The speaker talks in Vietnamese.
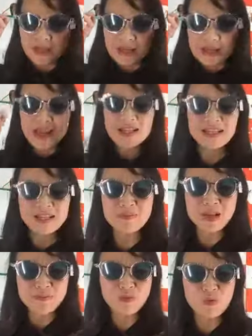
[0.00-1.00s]
Livestream phải
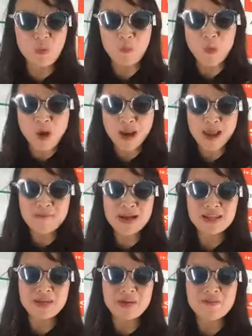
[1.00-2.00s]
làm lúc cũng buồn lắm ạ,
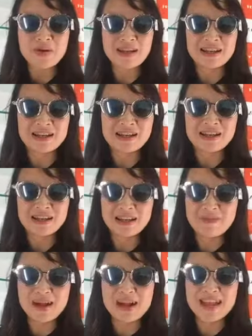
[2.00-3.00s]
thế nên mà
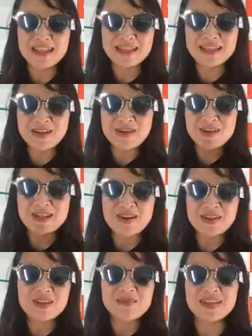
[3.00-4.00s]
nếu mà các anh chị có giao
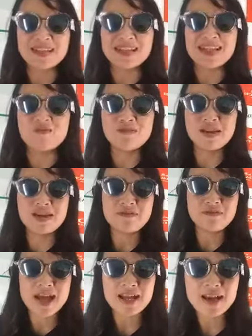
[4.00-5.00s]
tiếp gì thì động viên em
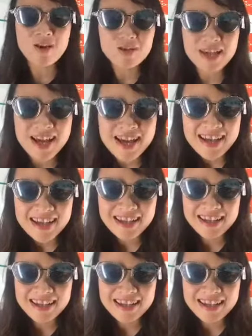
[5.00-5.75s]
vài câu nhá.